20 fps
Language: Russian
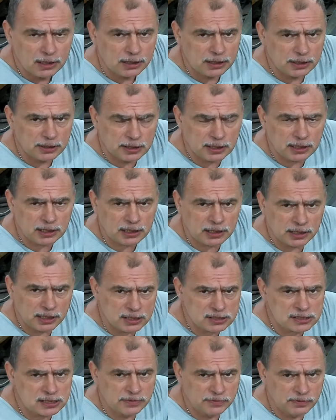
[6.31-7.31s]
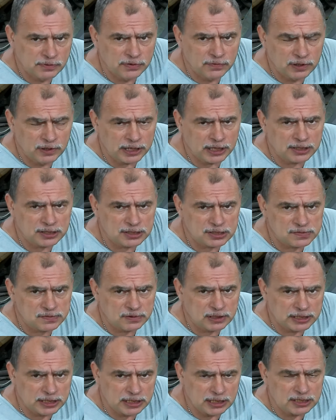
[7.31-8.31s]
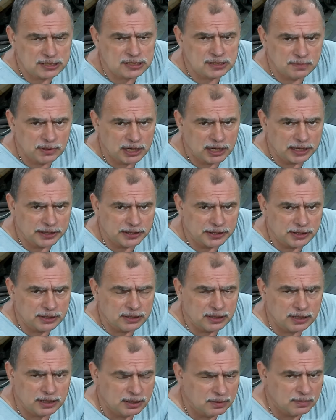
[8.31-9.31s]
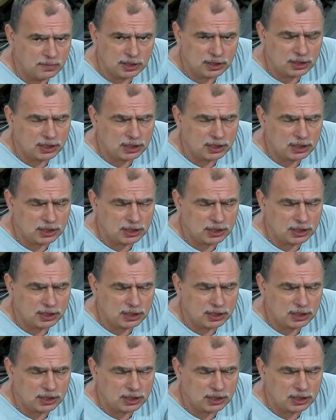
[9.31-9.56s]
Итак, если вы являетесь владельцем катера, э,